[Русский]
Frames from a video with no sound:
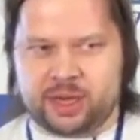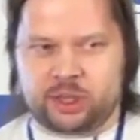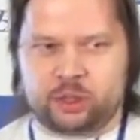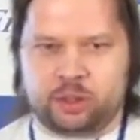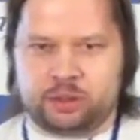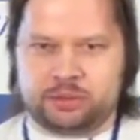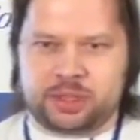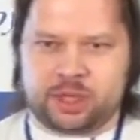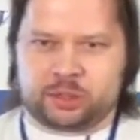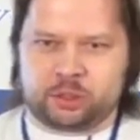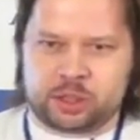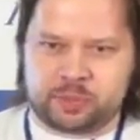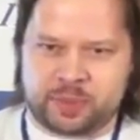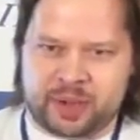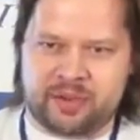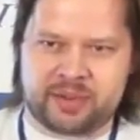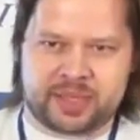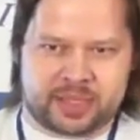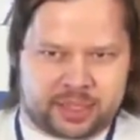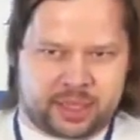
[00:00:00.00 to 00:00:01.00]
кто, тех, кто
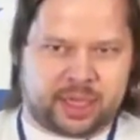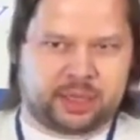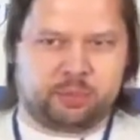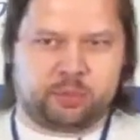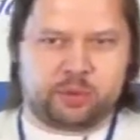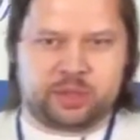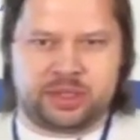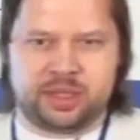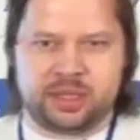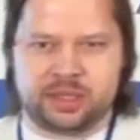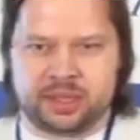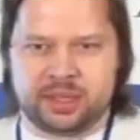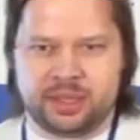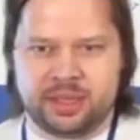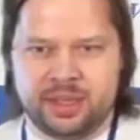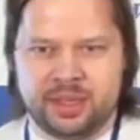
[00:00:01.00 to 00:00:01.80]
справится, тех отпустить.